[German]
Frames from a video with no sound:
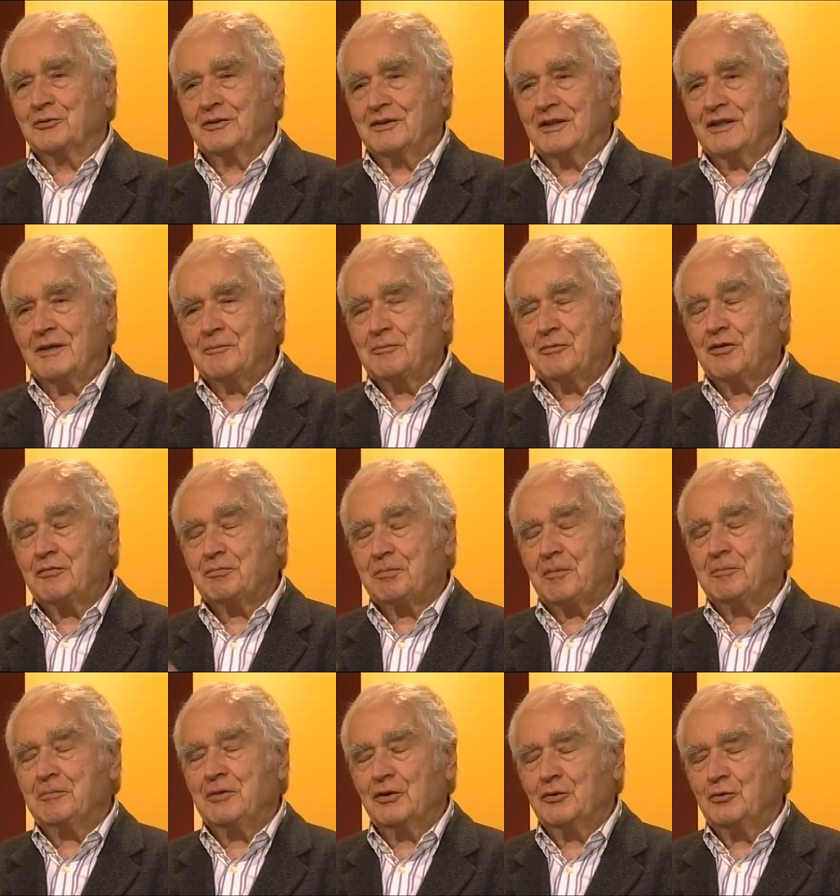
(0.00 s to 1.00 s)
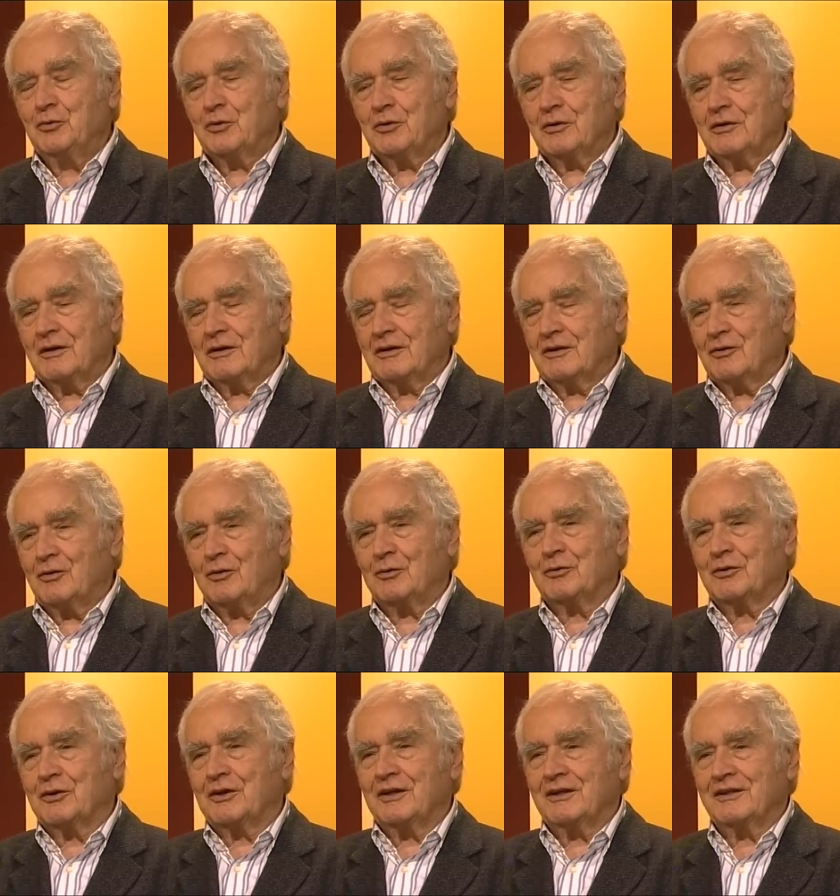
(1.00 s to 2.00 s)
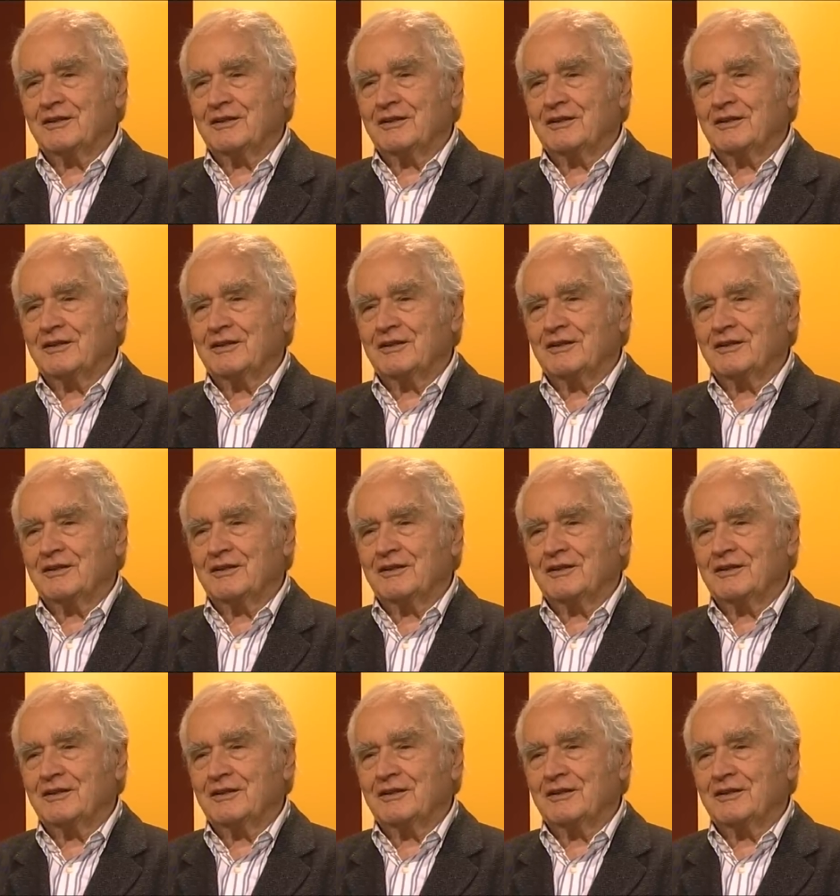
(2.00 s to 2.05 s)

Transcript: die gibt es bei mir nur konkret. Ja,